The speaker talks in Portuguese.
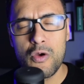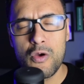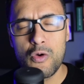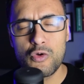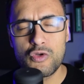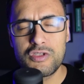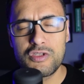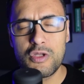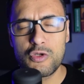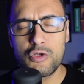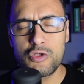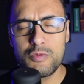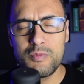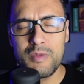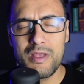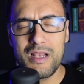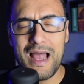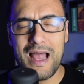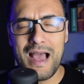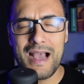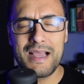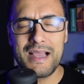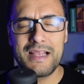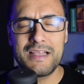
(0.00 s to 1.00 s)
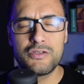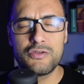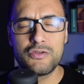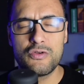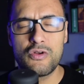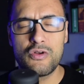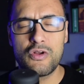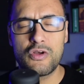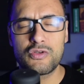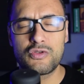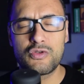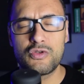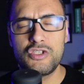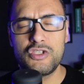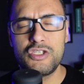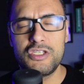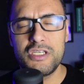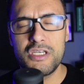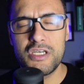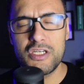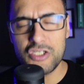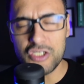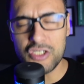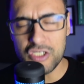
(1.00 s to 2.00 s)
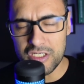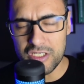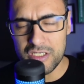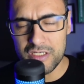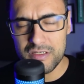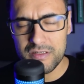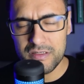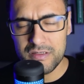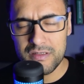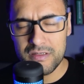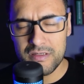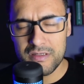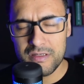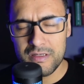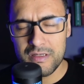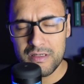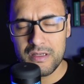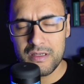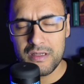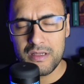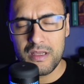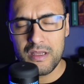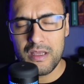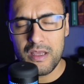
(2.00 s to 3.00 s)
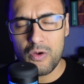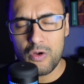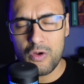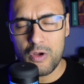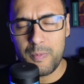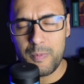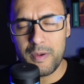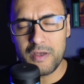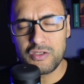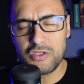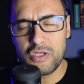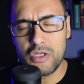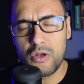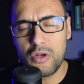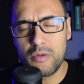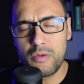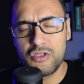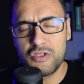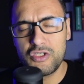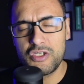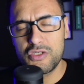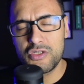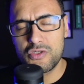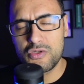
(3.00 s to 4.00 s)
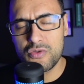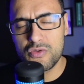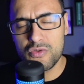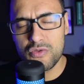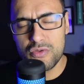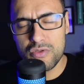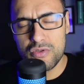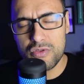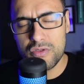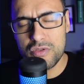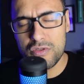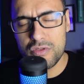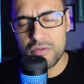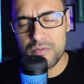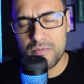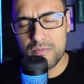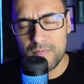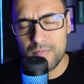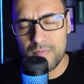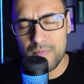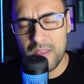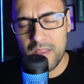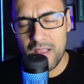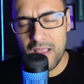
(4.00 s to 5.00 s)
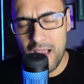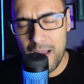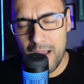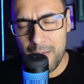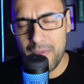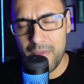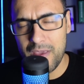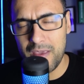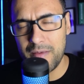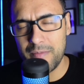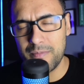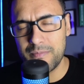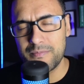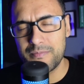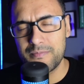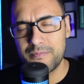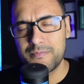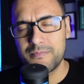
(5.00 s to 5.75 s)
os teus milagres no nosso dia a dia o que eu peço em nome de Jesus. Amém.